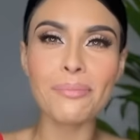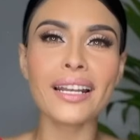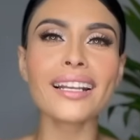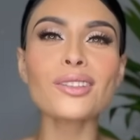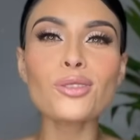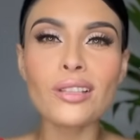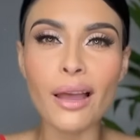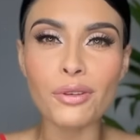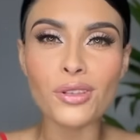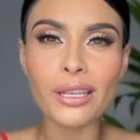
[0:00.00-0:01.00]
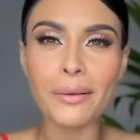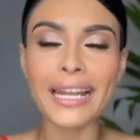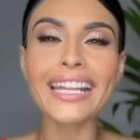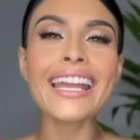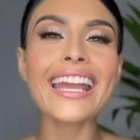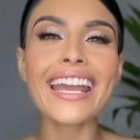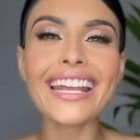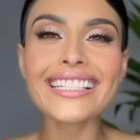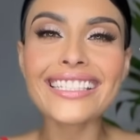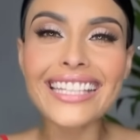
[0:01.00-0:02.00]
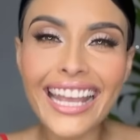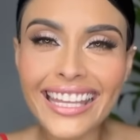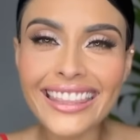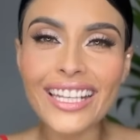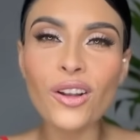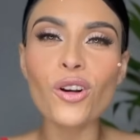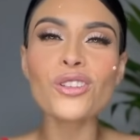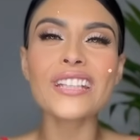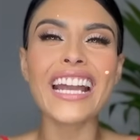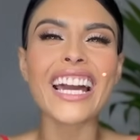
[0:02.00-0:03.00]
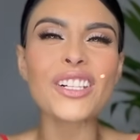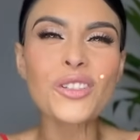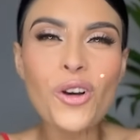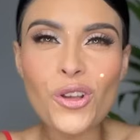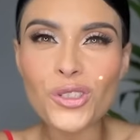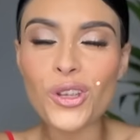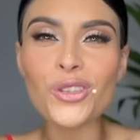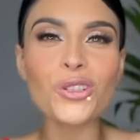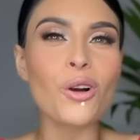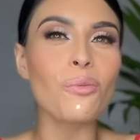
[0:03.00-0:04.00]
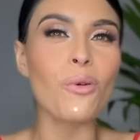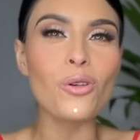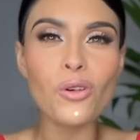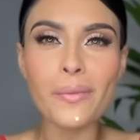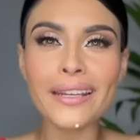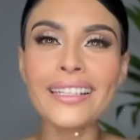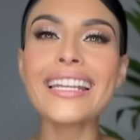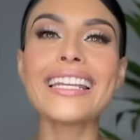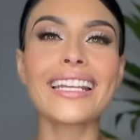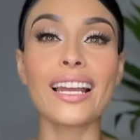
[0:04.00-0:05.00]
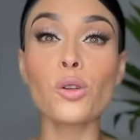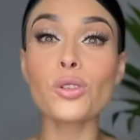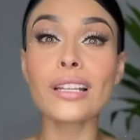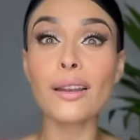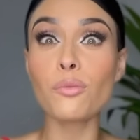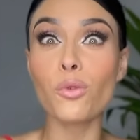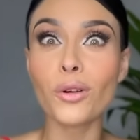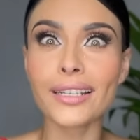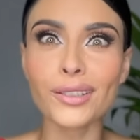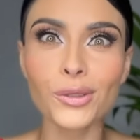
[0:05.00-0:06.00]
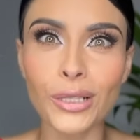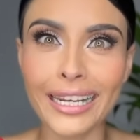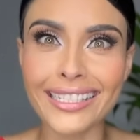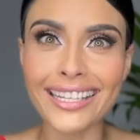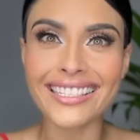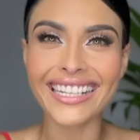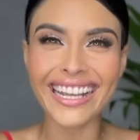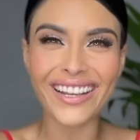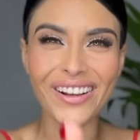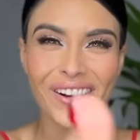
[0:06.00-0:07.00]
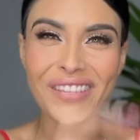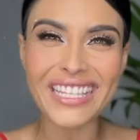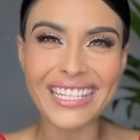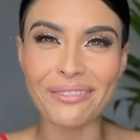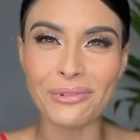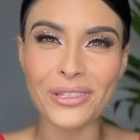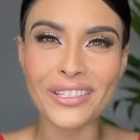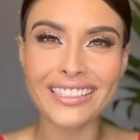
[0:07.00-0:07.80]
para que tus labios se vean estéticos, carnosos, con volumen y que luzcan muy naturales. Así que comencemos.